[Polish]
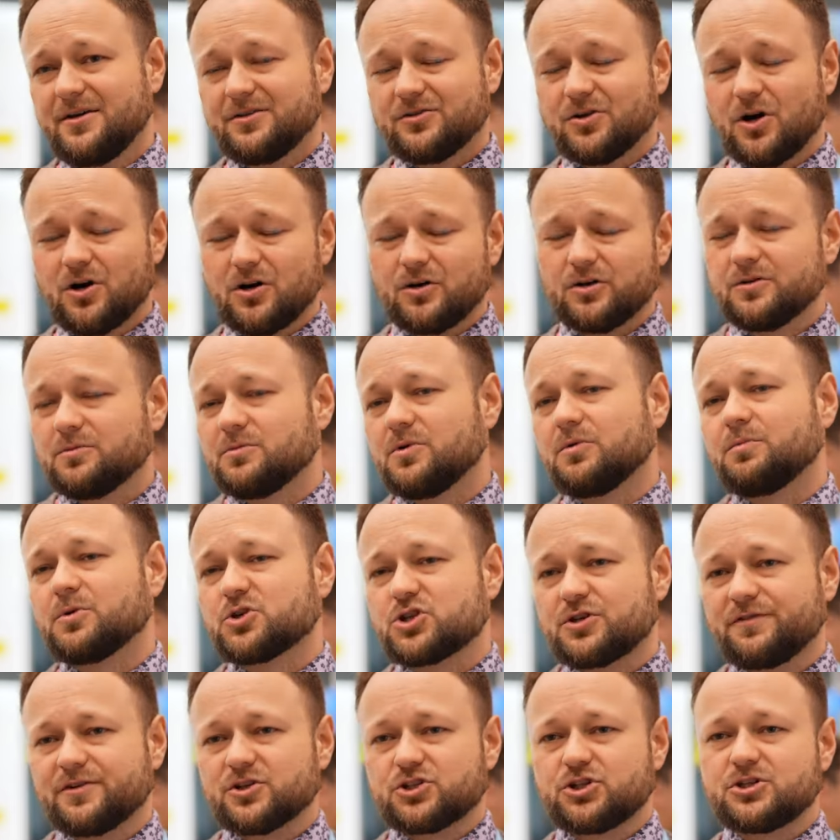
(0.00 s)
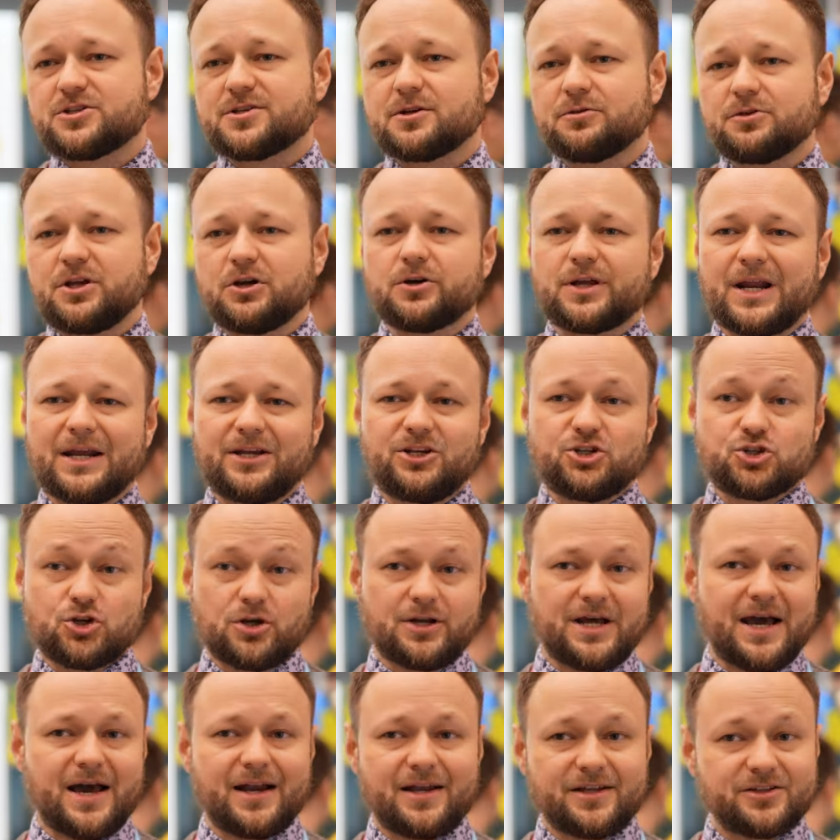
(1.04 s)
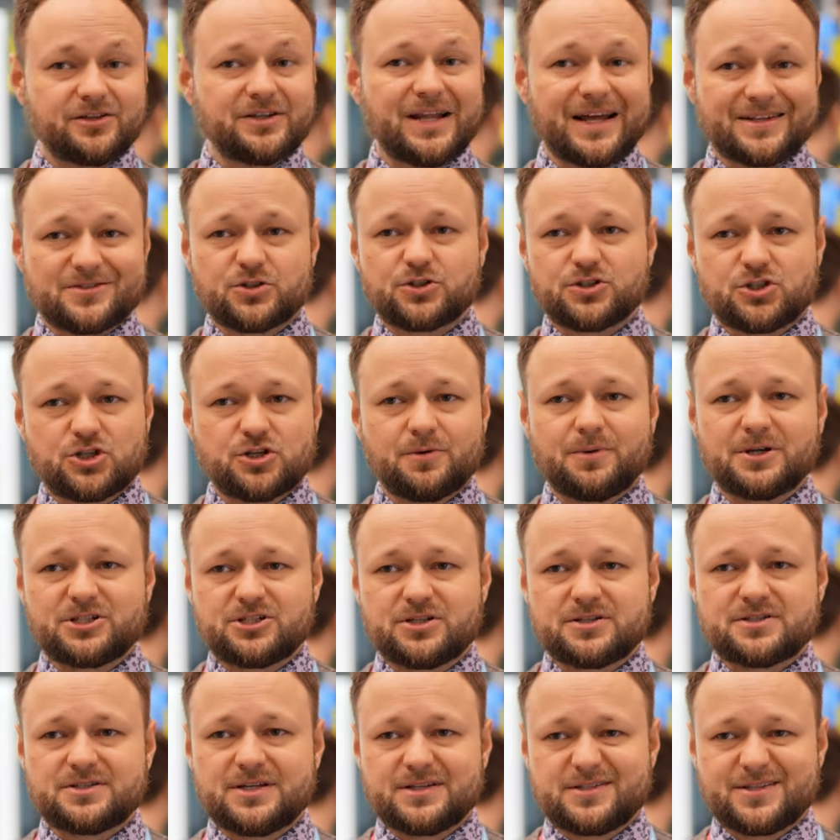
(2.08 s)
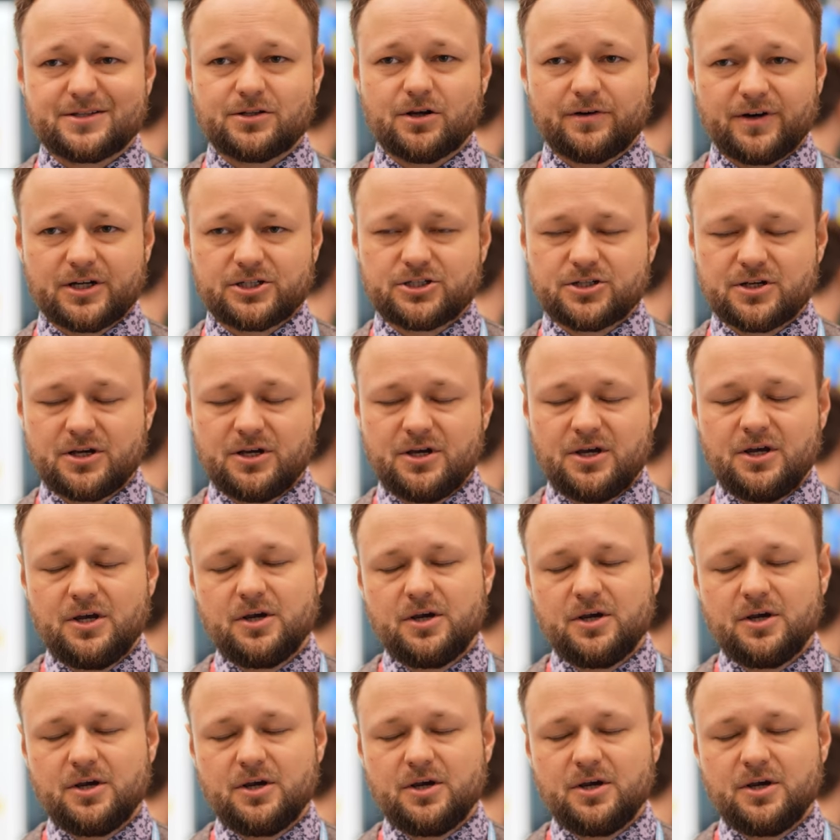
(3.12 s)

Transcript: No, możliwości są nieograniczone, ale na coś trzeba się zdecydować.